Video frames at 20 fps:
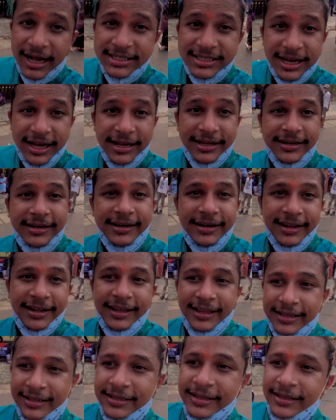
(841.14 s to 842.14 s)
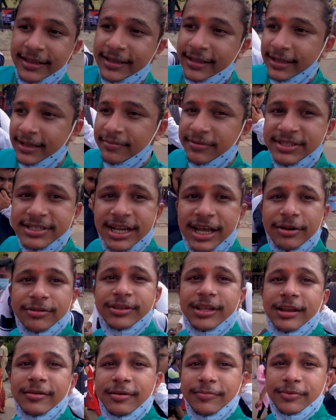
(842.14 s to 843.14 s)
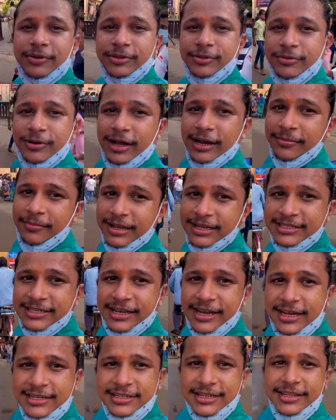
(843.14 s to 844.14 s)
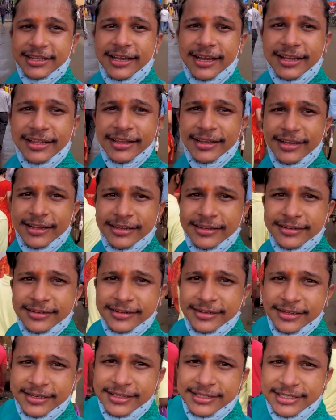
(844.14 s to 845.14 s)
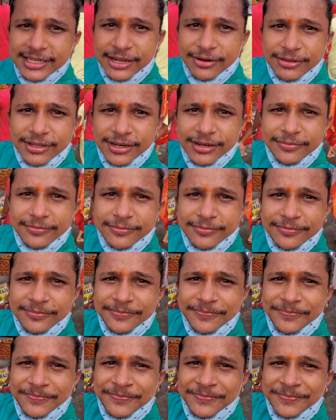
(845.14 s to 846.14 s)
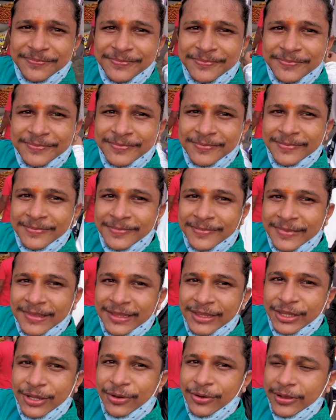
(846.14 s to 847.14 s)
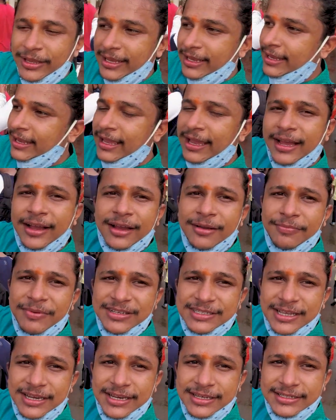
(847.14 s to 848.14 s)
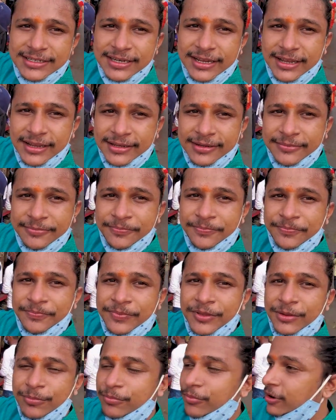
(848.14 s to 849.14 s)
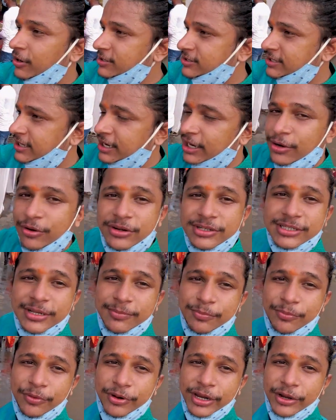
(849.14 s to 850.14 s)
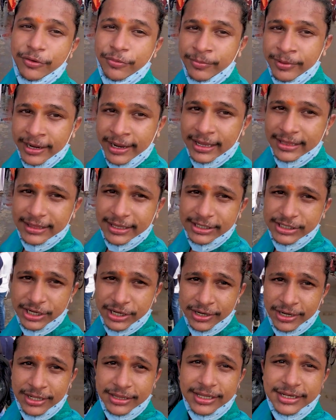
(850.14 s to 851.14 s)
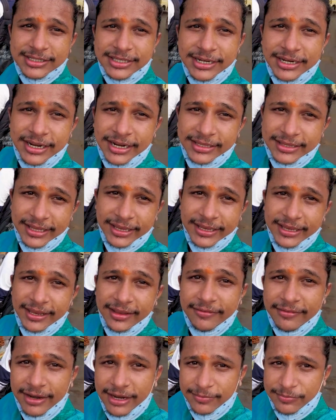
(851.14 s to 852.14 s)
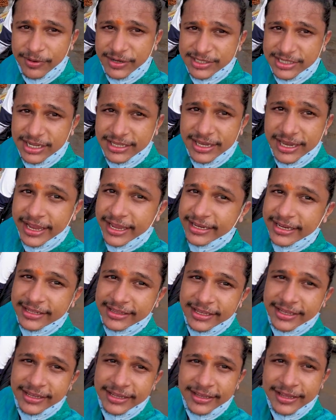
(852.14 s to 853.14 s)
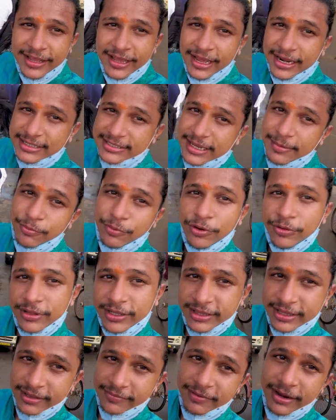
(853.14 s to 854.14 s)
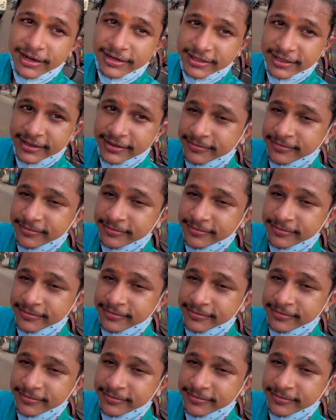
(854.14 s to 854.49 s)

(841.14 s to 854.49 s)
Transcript: खाजा ठीक है यहाँ पर चारों तरफ आपको दुकान में ऐसे खाजा दिखाई देगा चारों तरफ तो ये यहाँ का स्पेशलिस्ट है बहुत सारे लोग जब पूरी घूमने आते हैं जगन्नाथ दर्शन करते हैं ये वाला प्रसाद लेके जाता है और सबको देते हैं बांटते